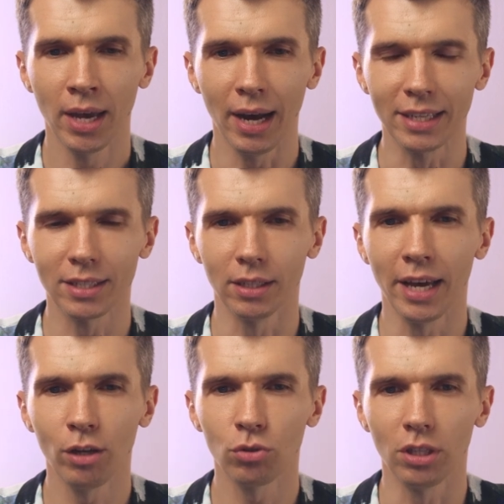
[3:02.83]
А
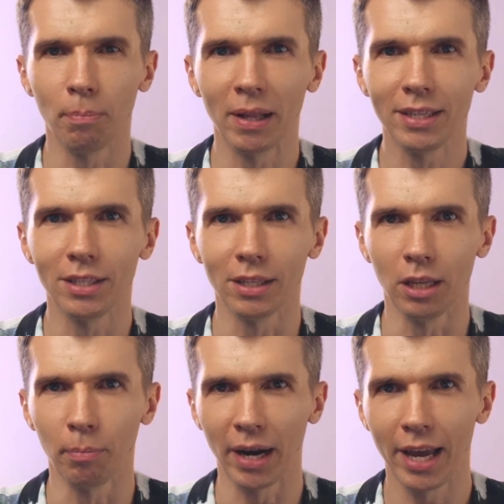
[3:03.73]
ссылаются
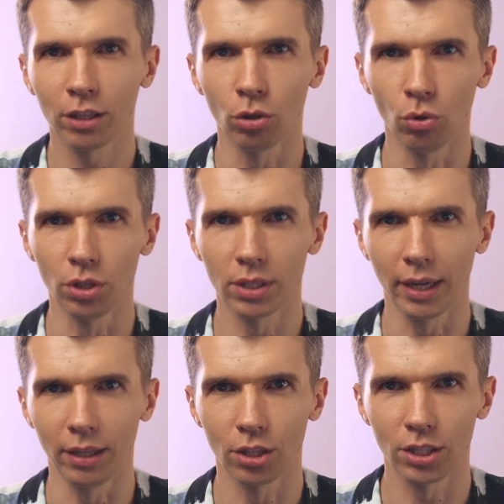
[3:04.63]
дополнительные проекты, то есть
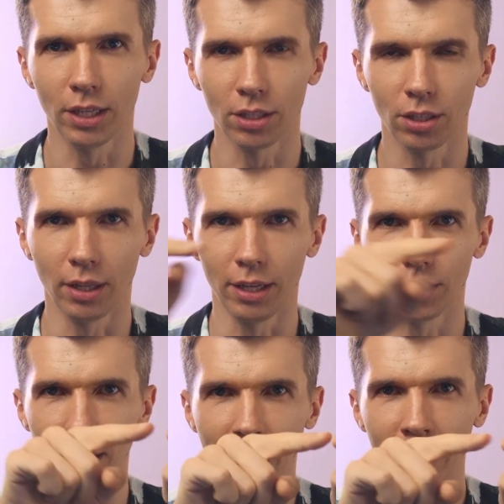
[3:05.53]
сайт С
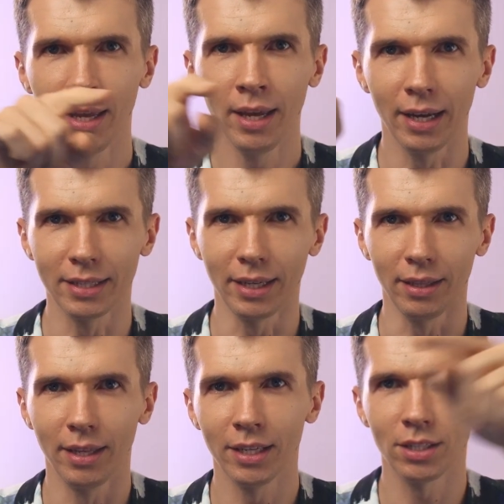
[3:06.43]
ссылается на А, а
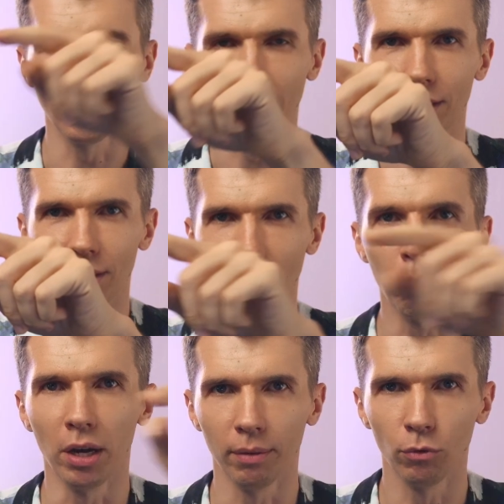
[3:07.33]
сайт Д ссылается на
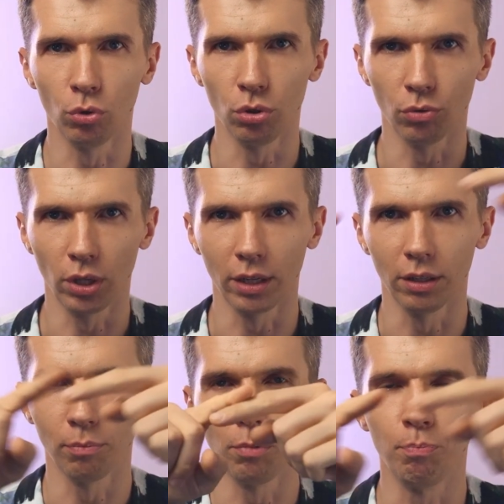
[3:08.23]
Б. Ну, то есть вот так
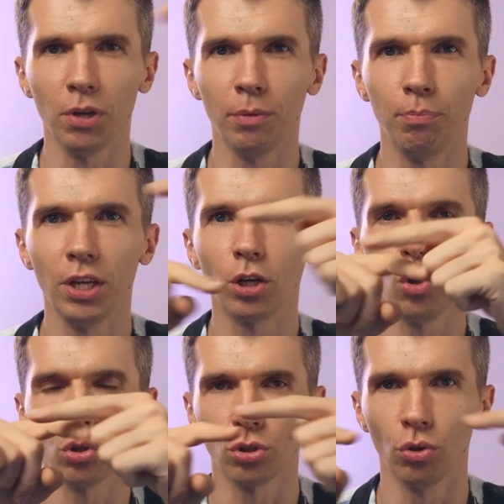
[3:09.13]

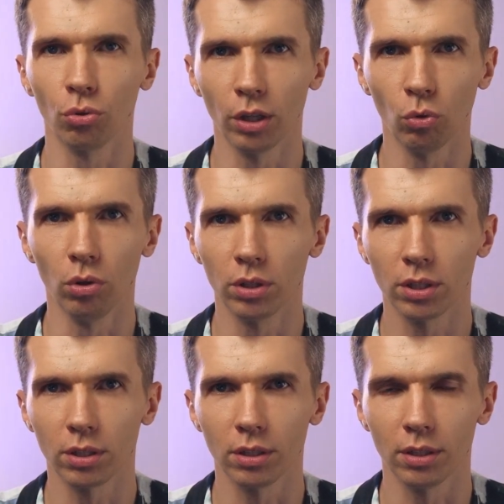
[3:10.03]
перекрестно друг на друга
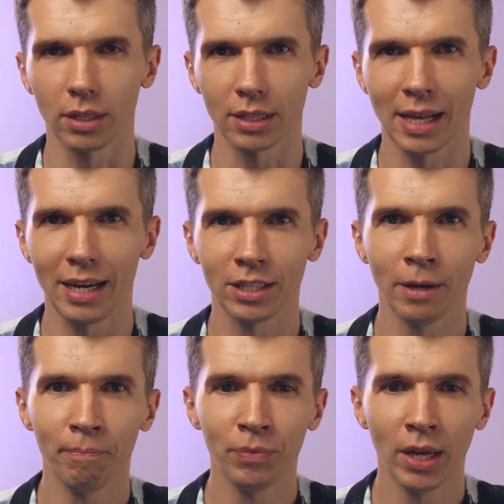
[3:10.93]
сослались,
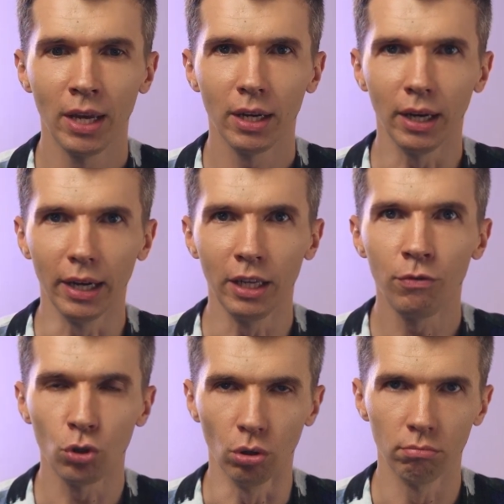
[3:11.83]
а, и
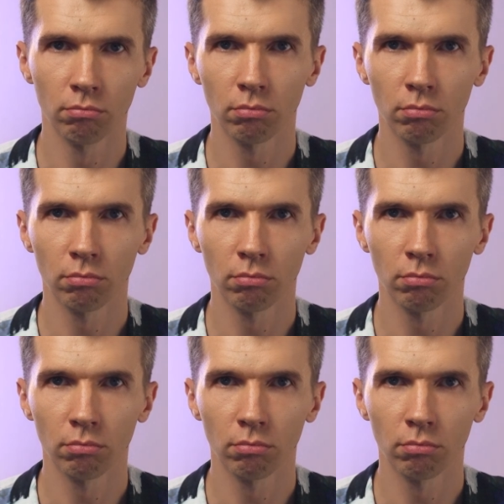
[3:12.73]
все.